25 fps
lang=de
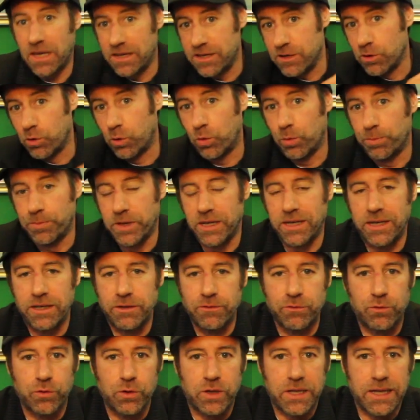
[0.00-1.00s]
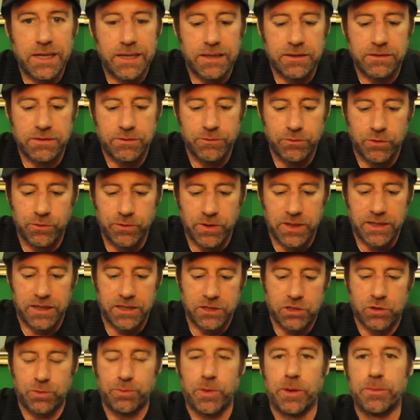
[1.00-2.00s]
Hier oben in der Infokarte, wo wir
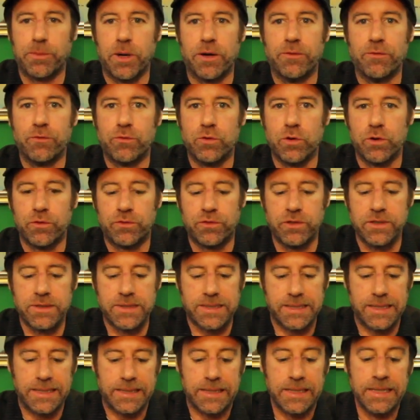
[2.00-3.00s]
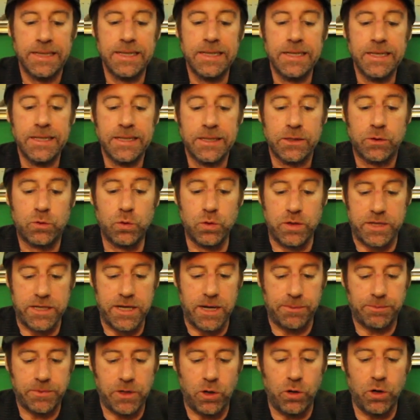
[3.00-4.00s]
gerade schon mal beim Würfeln sind. Gut,
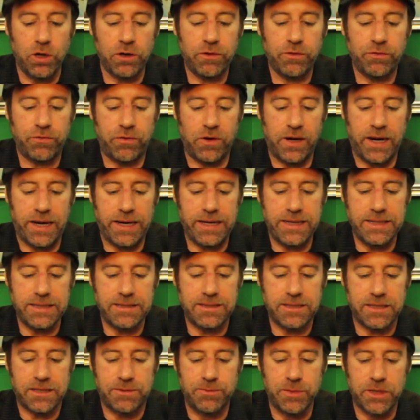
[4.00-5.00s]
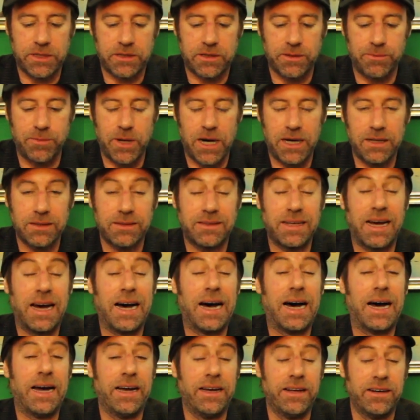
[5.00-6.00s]
ihr habt auch fleißig mitgemacht.
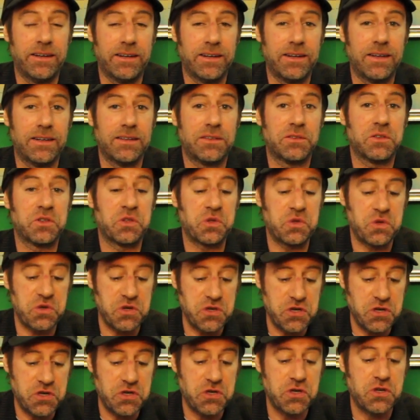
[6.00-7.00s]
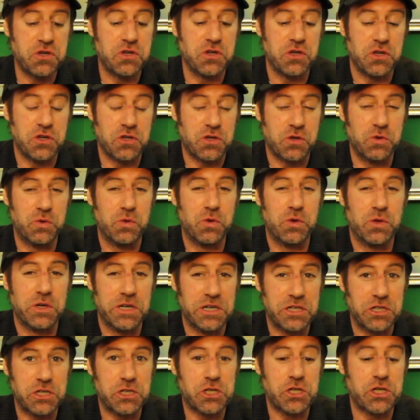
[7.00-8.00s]
Einer hat einen richtig
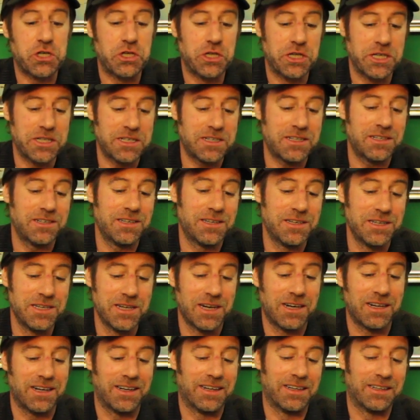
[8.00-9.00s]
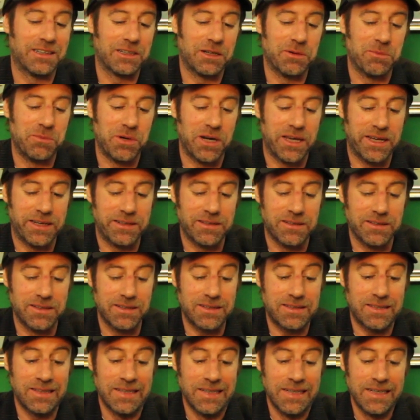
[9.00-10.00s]
guten Schnitt hier
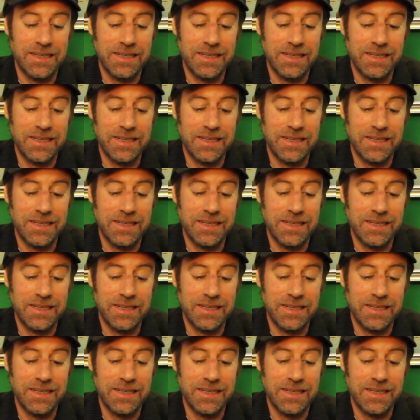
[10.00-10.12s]
eingeblendet.